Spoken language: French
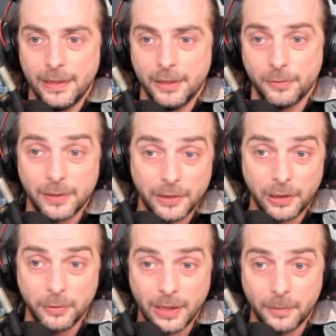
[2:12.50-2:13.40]
Donc ça veut dire
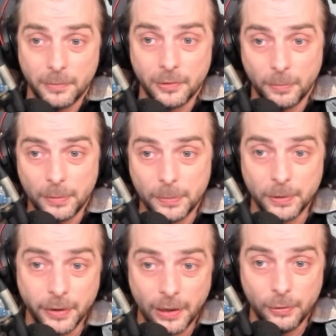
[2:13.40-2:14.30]
que clairement, comme
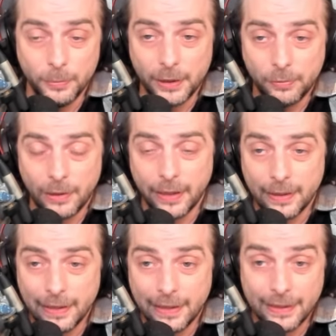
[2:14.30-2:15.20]
elle, elle le met toutes les
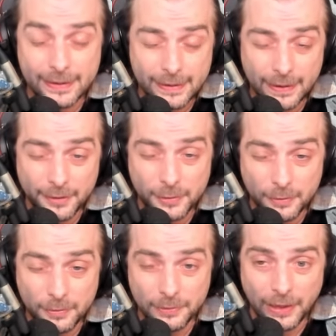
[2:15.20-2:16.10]
5
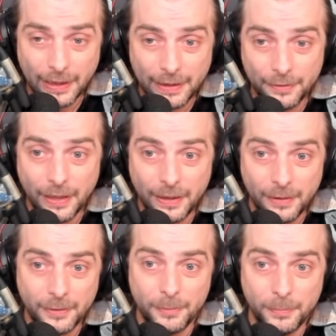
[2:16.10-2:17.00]
secondes, elle va
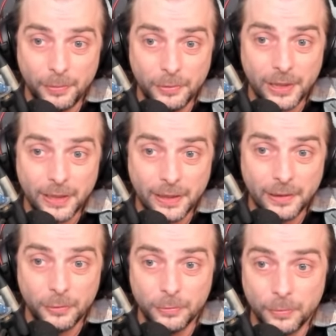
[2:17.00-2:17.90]
euh, bloquer,
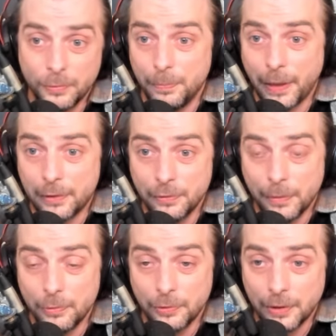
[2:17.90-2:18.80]
le perso va,
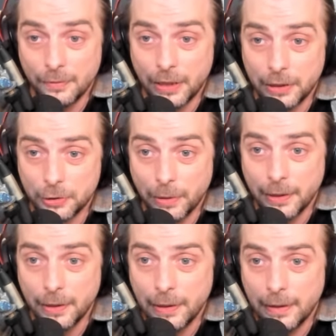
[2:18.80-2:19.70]
bloquer, va jouer
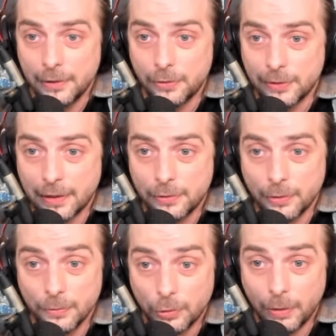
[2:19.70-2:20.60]
sur 5
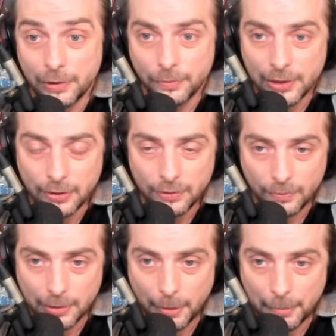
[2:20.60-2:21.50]
secondes, 3 secondes 5,
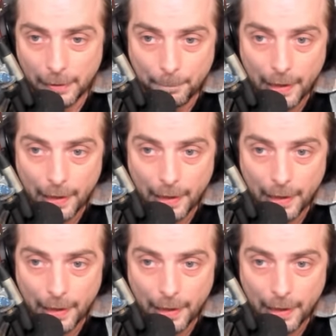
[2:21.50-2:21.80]
donc c'est pas mal.